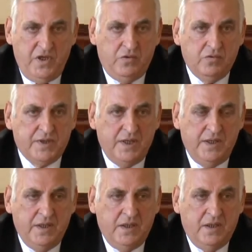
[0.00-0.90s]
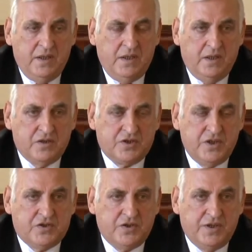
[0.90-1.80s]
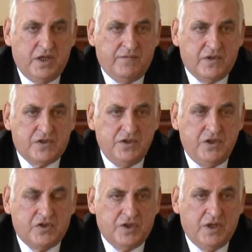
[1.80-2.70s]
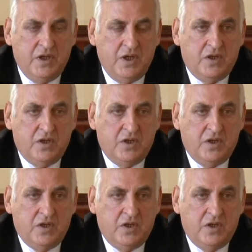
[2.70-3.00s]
I tutaj e, rzecz najważniejsza,